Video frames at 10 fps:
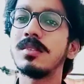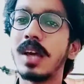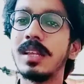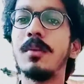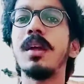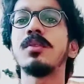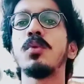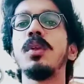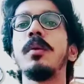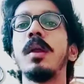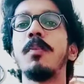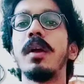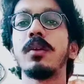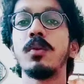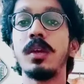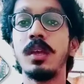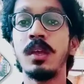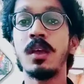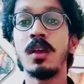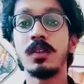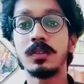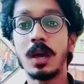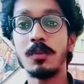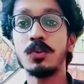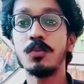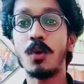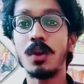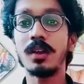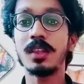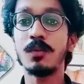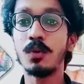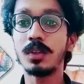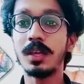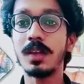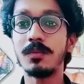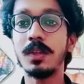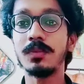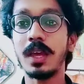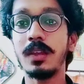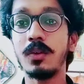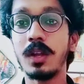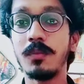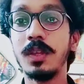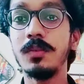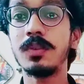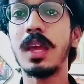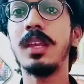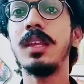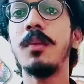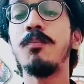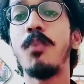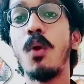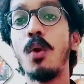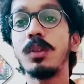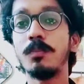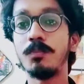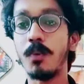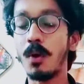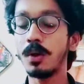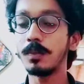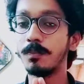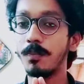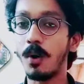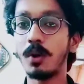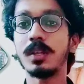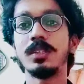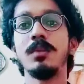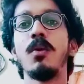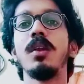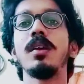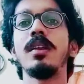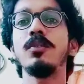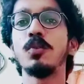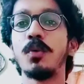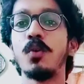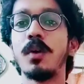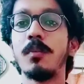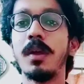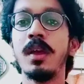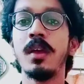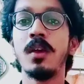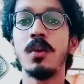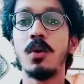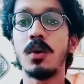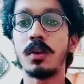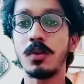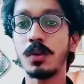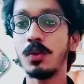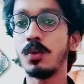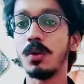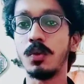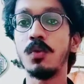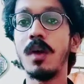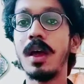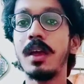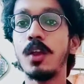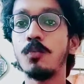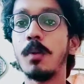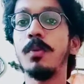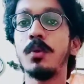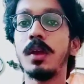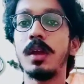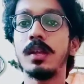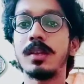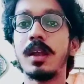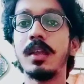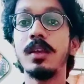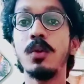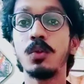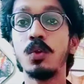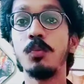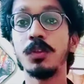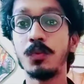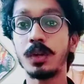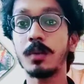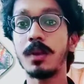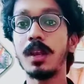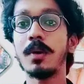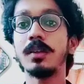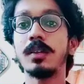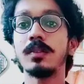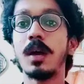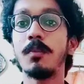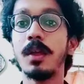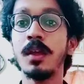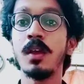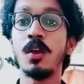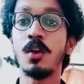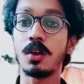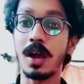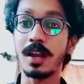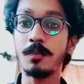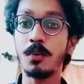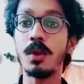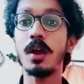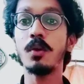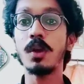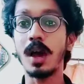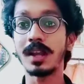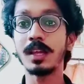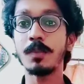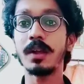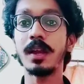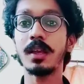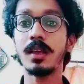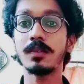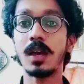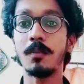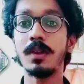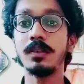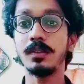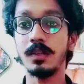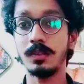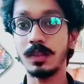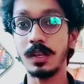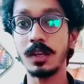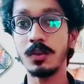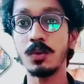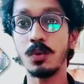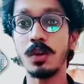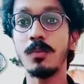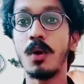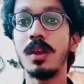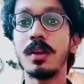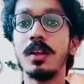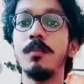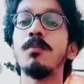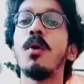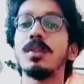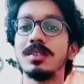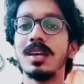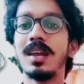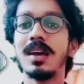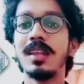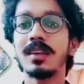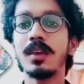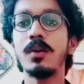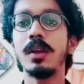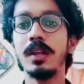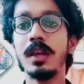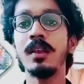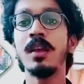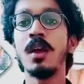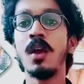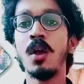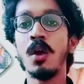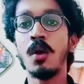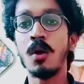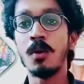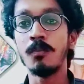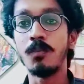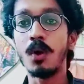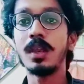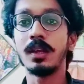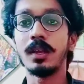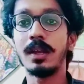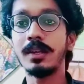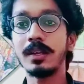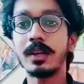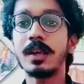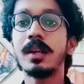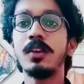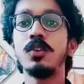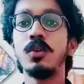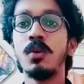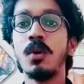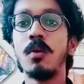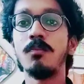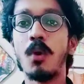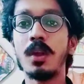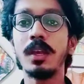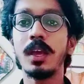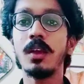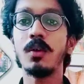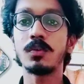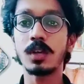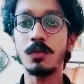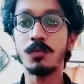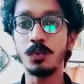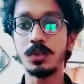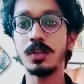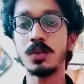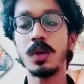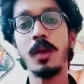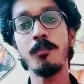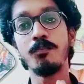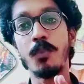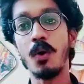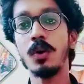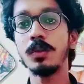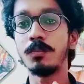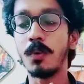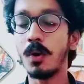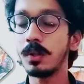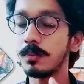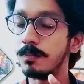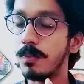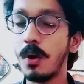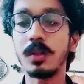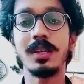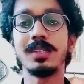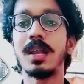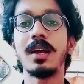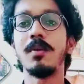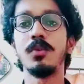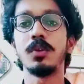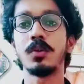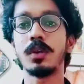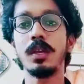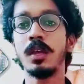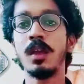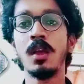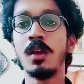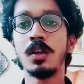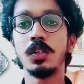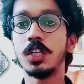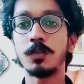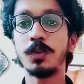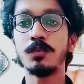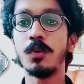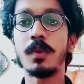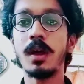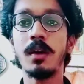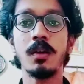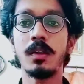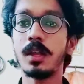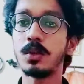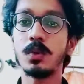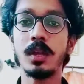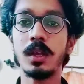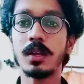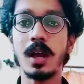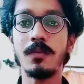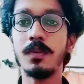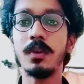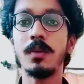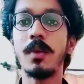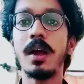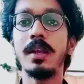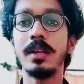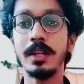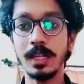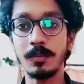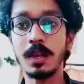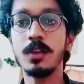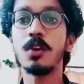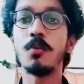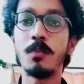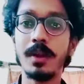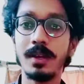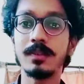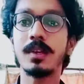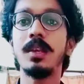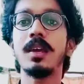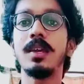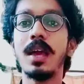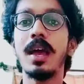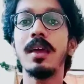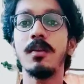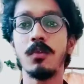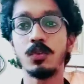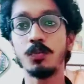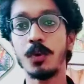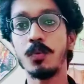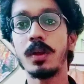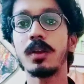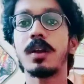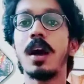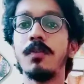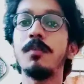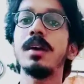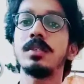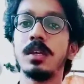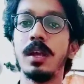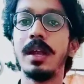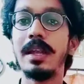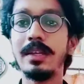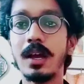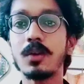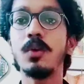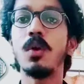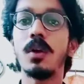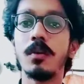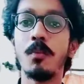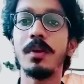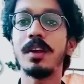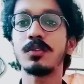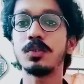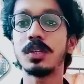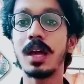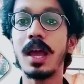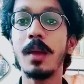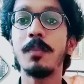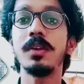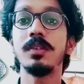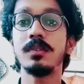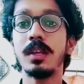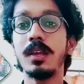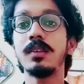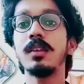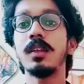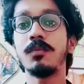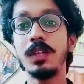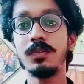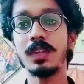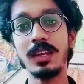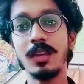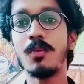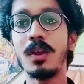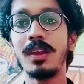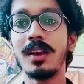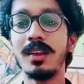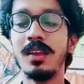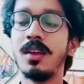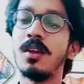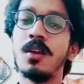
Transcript: ज़्यादा बड़ा स्कोर नहीं बना पाई क्योंकि सामने जो बॉलर थे वो थे नवदीप सैनी और नवदीप सैनी ने बहुत बहुत बहुत अच्छी बॉलिंग करी सुपर ओवर में और क्योंकि यु, युवा हैं अनुभव भी उन्हें इतना नहीं है और दो विस्फोटक बल्लेबाज के सामने कारण पोलार्ड और हार्दिक पांड्या के सामने जिस इस तरीके की जो उन्होंने बॉलिंग करी बहुत अच्छा लगा देख के और इंडियन बॉलिंग इंडियन क्रिकेट की जो बॉलिंग है उसका फ्यूचर जो है बहुत बहुत बहुत अच्छा लगा मुझे क्योंकि जसप्रीत बुमराह ने तो ये काफ़ी बार इंडियन टीम के लिए और मुंबई इंडियंस के लिए किया है सुपर ओवर काफ़ी मैच इंडिया को और मुंबई इंडियंस को जिता है पर जिस तरीके से नवदीप सैनी ने बॉलिंग करी